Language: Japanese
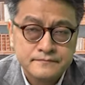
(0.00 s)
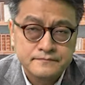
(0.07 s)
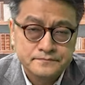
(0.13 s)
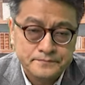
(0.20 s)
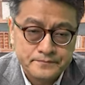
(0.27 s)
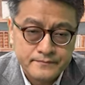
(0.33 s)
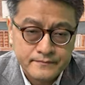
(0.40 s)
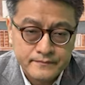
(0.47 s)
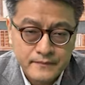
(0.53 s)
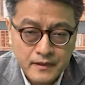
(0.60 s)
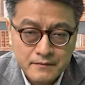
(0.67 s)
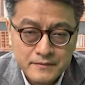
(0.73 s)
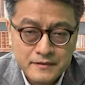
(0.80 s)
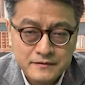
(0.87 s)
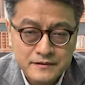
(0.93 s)
うん
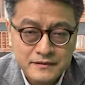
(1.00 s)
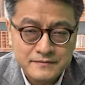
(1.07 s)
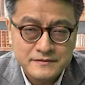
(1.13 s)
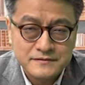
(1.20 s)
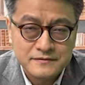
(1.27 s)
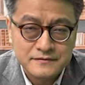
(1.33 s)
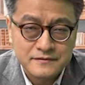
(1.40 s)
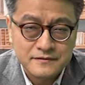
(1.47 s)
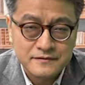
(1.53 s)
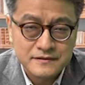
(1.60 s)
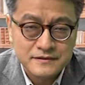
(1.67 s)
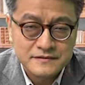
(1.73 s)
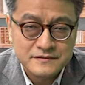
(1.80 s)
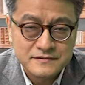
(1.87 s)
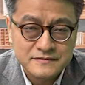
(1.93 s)
まあ、栗山塾っていうのは
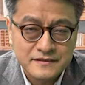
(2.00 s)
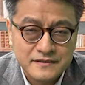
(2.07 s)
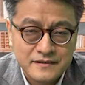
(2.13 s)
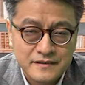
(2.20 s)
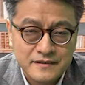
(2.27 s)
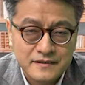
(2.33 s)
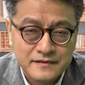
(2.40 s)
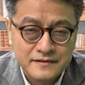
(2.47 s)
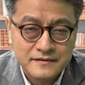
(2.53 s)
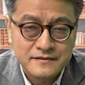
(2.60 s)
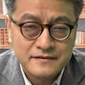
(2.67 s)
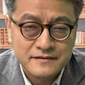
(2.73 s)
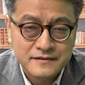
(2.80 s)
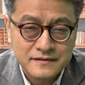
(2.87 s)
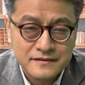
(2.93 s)
月謝1,000円払っ
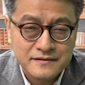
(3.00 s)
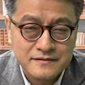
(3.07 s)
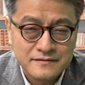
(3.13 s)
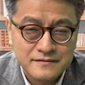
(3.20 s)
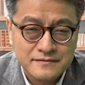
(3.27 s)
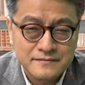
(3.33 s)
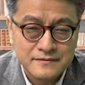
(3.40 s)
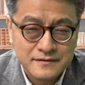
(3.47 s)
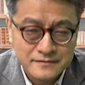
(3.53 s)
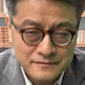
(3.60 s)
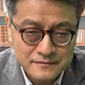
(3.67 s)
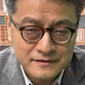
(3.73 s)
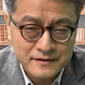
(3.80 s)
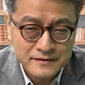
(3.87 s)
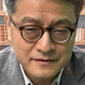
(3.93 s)
たらあ
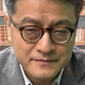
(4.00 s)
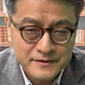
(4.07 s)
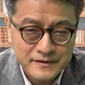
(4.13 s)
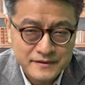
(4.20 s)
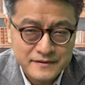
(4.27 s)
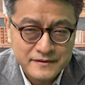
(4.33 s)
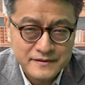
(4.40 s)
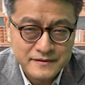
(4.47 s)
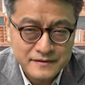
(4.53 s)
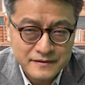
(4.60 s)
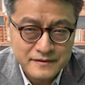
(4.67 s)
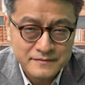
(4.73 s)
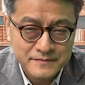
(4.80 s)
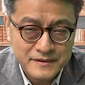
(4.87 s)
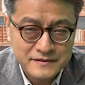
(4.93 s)
の誰でも入れ
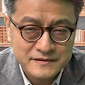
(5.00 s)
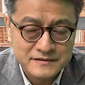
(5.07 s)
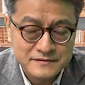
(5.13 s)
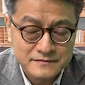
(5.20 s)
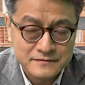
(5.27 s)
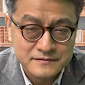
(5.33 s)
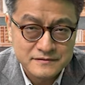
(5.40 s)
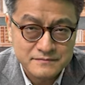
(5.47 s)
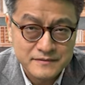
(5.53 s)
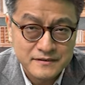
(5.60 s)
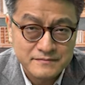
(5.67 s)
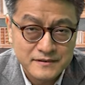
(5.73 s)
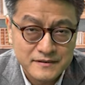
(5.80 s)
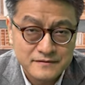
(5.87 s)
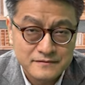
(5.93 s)
て毎日6時に
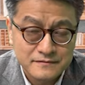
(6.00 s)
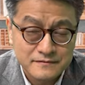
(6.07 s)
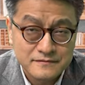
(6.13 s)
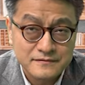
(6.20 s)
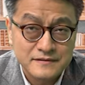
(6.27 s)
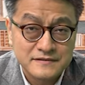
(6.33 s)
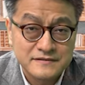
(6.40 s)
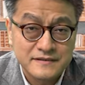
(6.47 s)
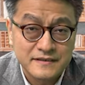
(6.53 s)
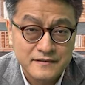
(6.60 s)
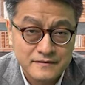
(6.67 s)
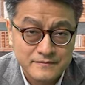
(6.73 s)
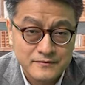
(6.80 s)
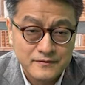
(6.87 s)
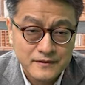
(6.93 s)
メルマガ届くんですけれ
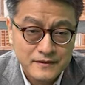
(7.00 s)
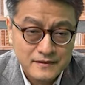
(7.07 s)
ども